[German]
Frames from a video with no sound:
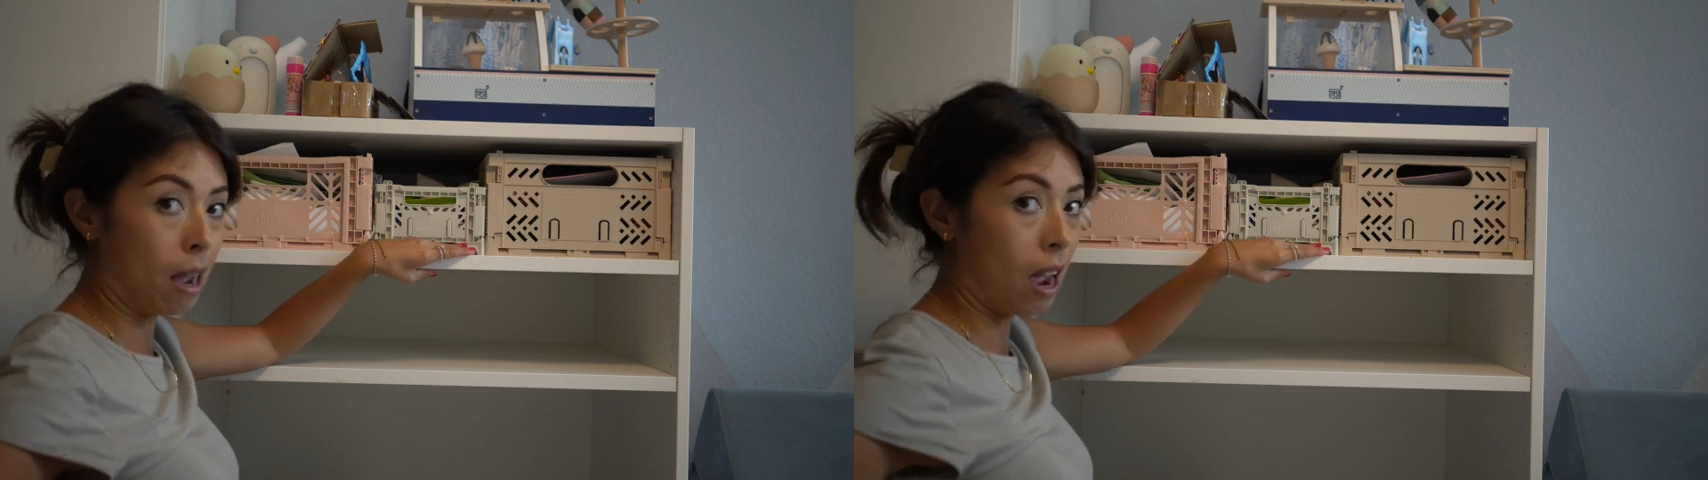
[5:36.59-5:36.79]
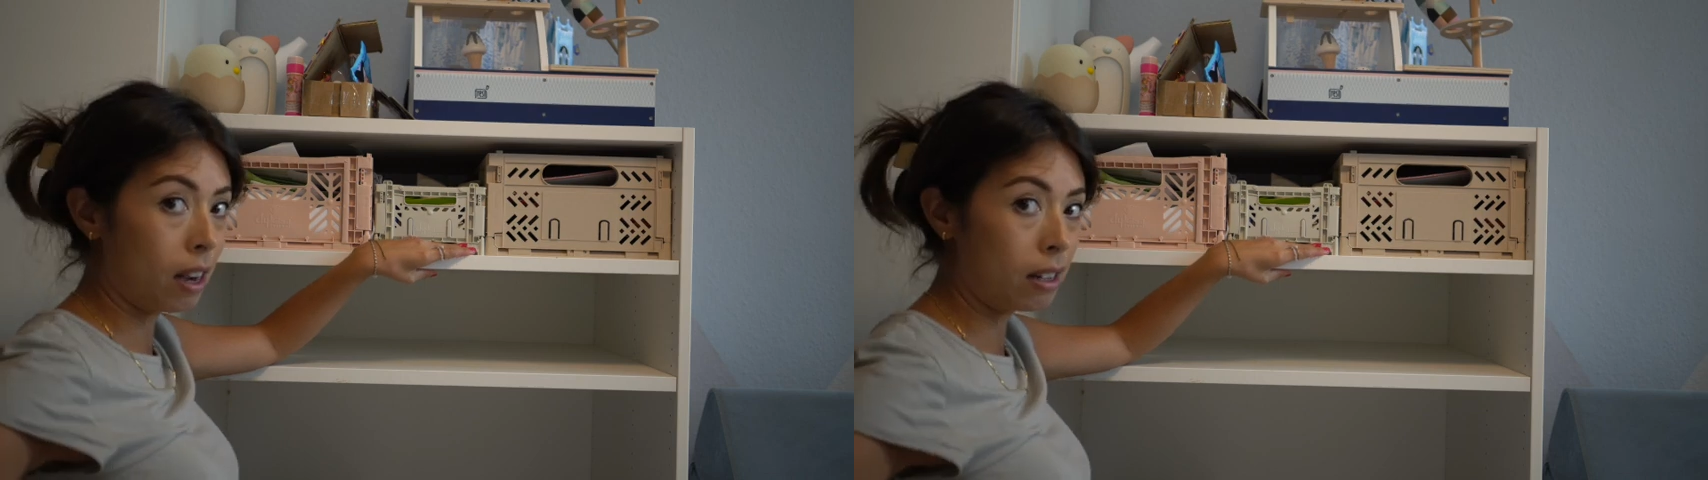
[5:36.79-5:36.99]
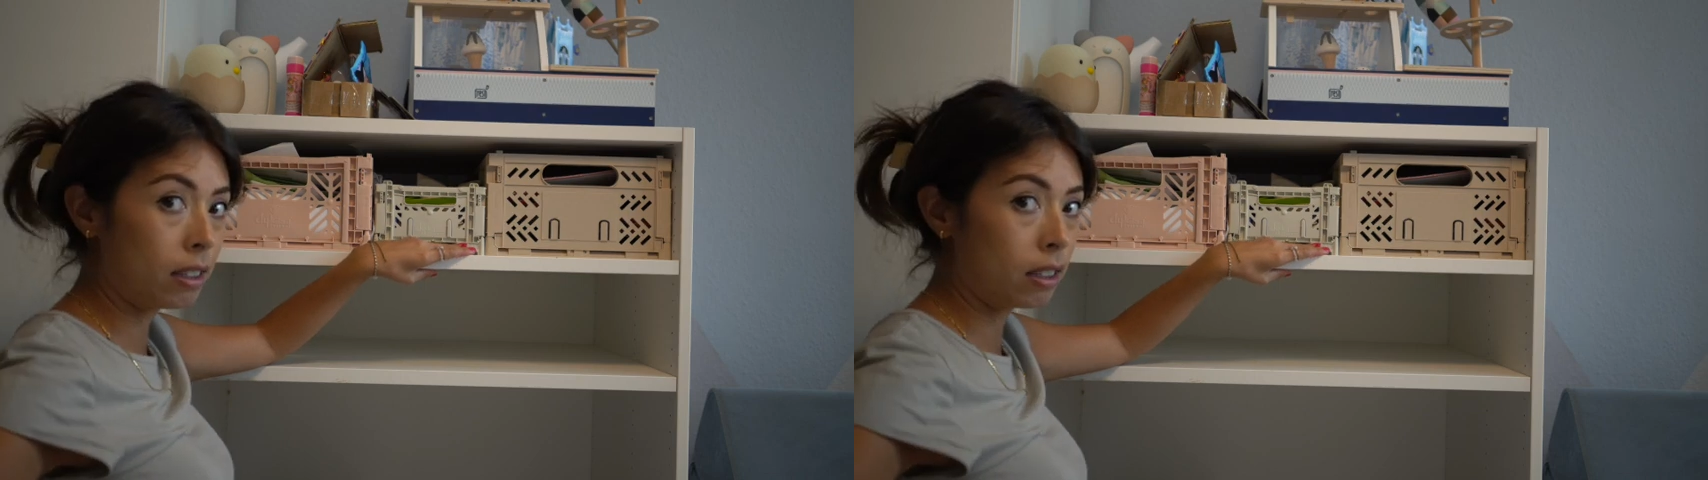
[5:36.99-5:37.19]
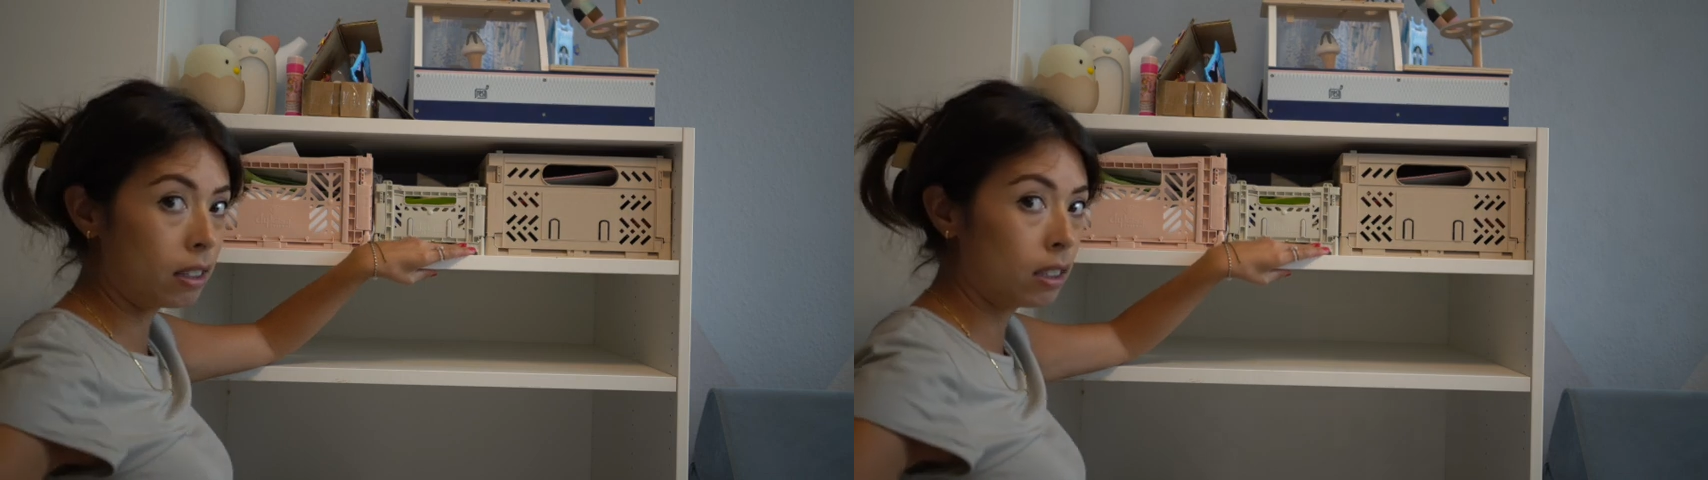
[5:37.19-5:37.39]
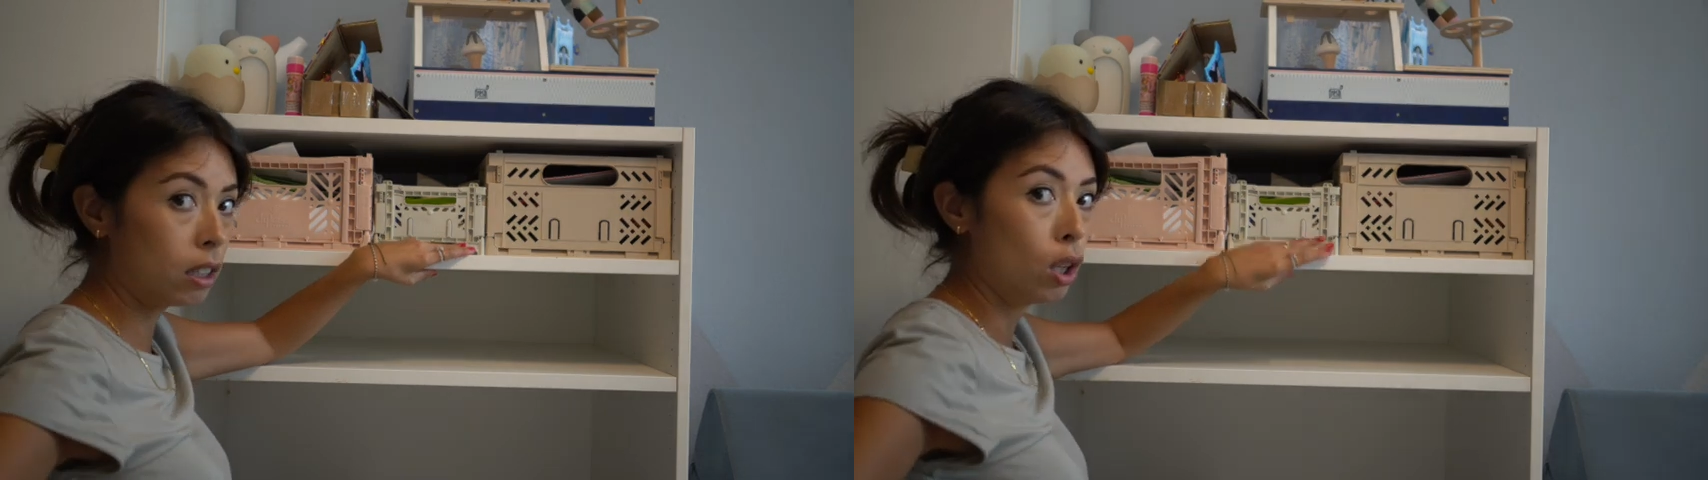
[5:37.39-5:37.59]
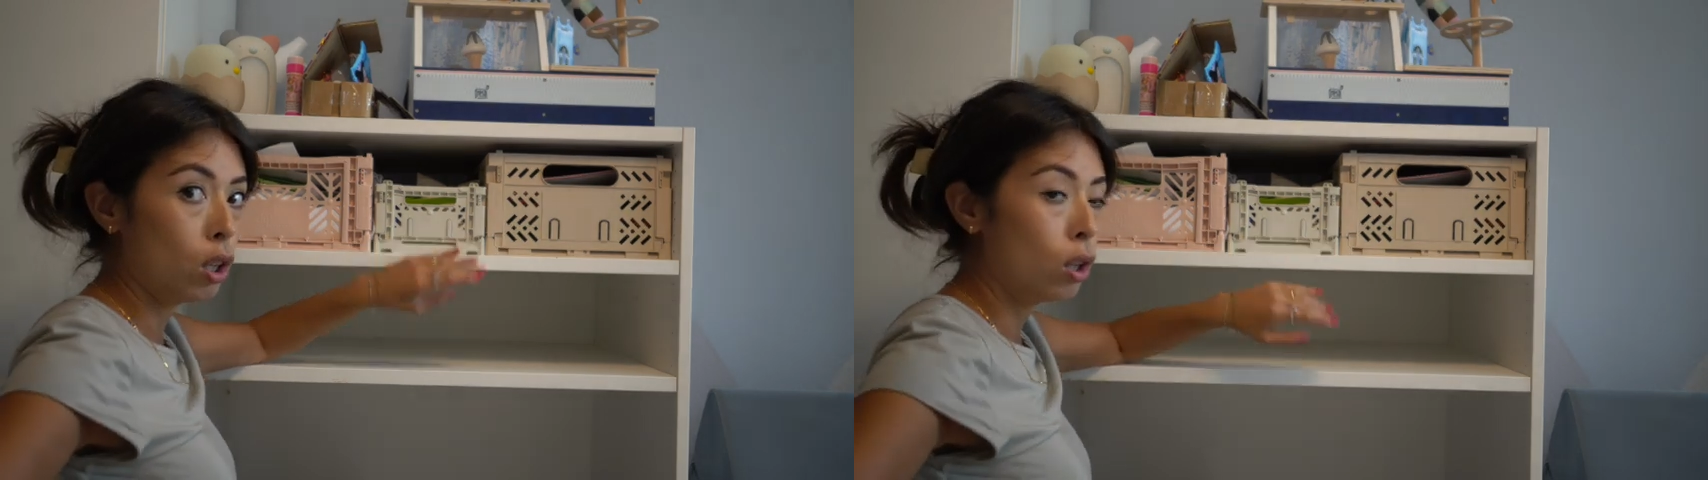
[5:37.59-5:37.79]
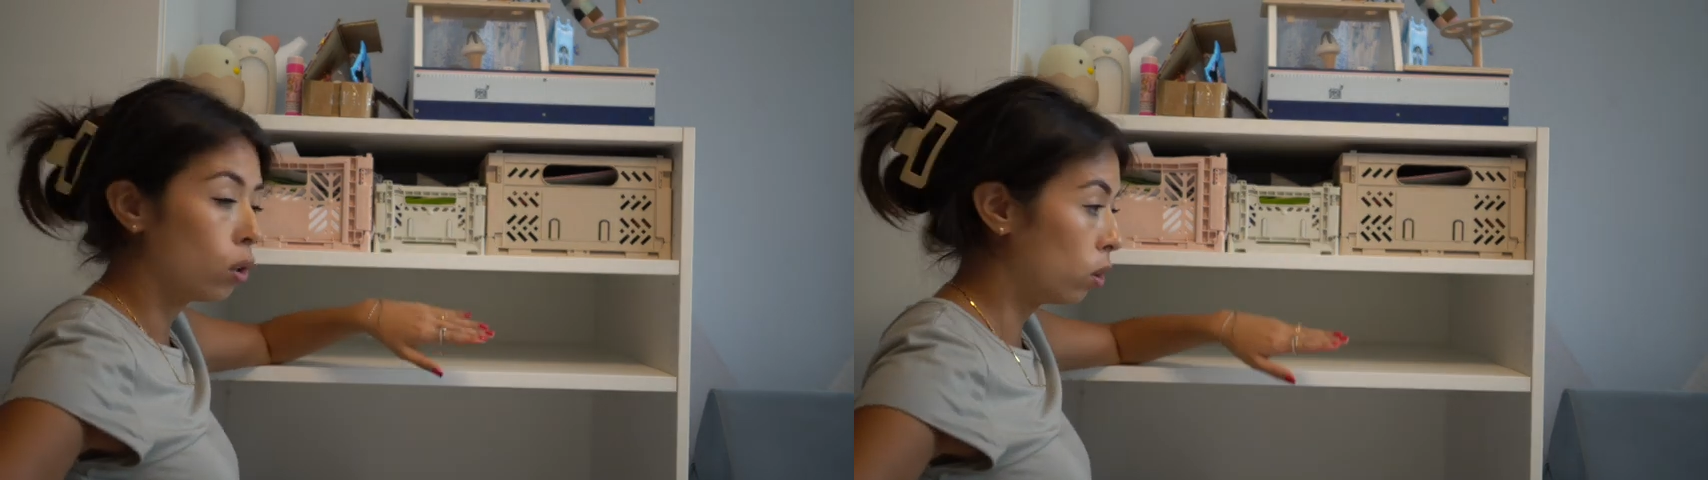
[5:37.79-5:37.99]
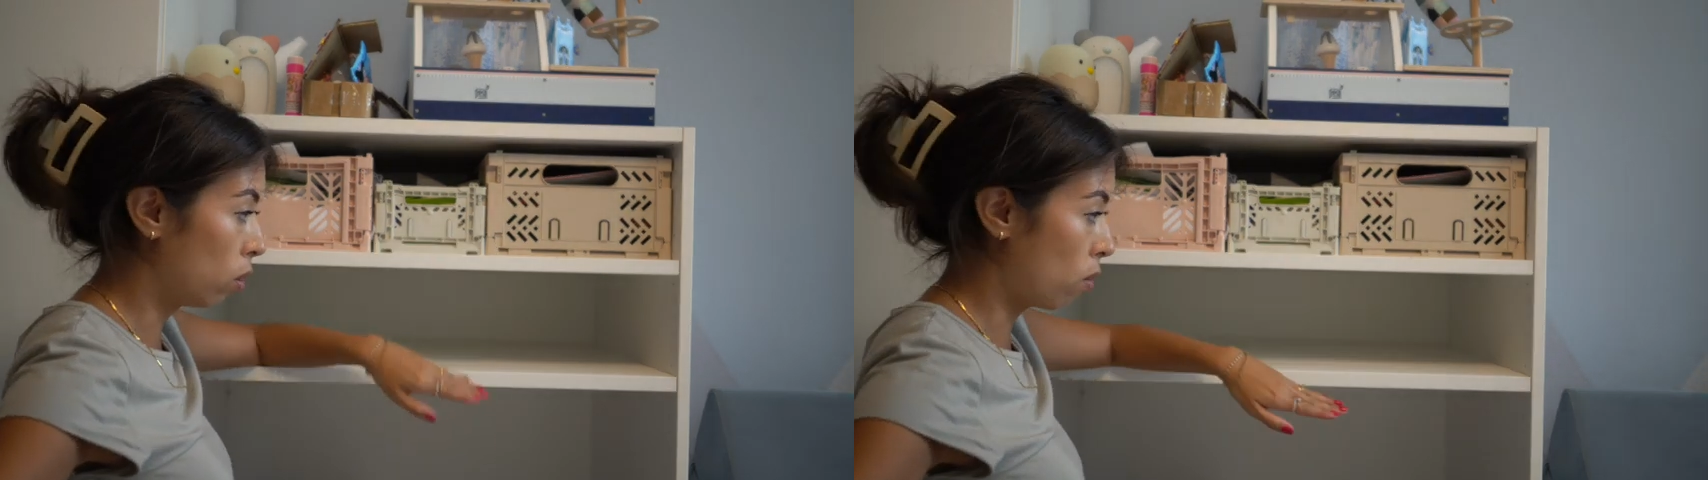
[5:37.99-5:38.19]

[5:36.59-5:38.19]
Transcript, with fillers: behalten und